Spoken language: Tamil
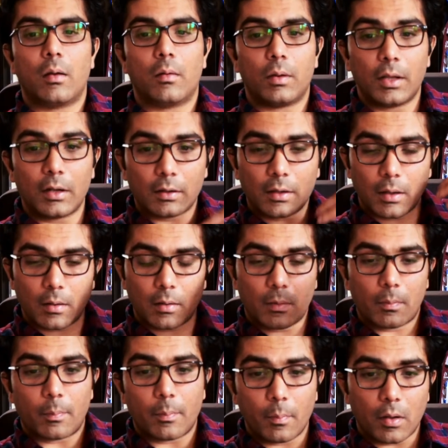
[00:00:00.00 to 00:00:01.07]
இருந்த
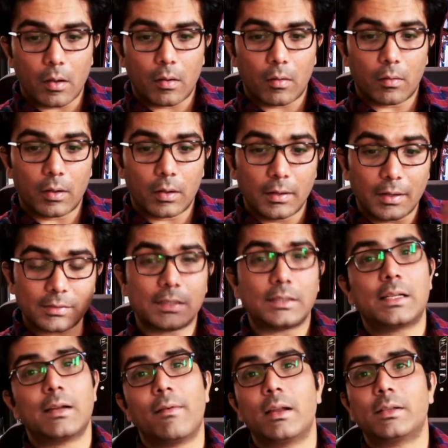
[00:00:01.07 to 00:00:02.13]

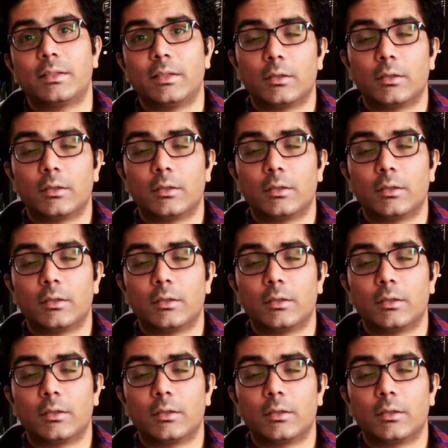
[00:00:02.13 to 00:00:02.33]
இண்டஸ்ட்ரீஸில் வேலை செய்த